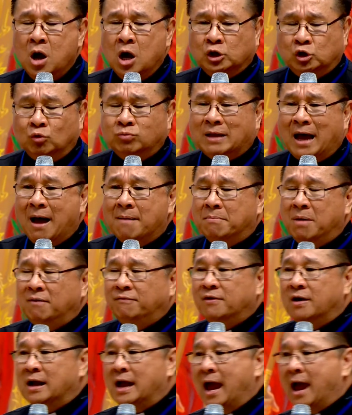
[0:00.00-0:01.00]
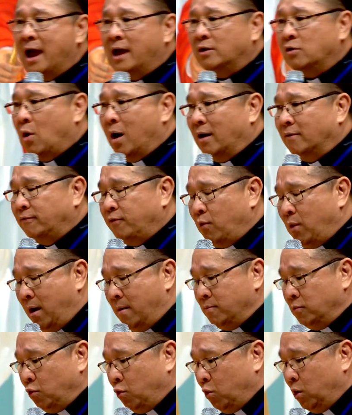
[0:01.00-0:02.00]
Chúng ta mới vừa nghe đoạn phúc
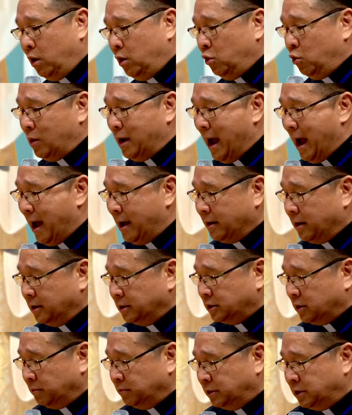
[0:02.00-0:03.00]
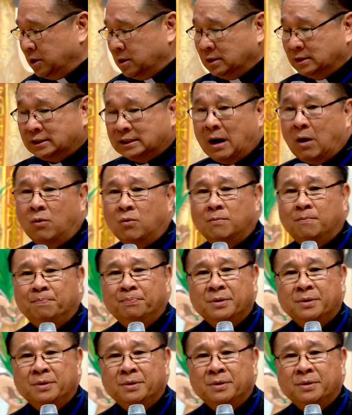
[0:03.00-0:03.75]
âm của Luca ở trong chương sáu.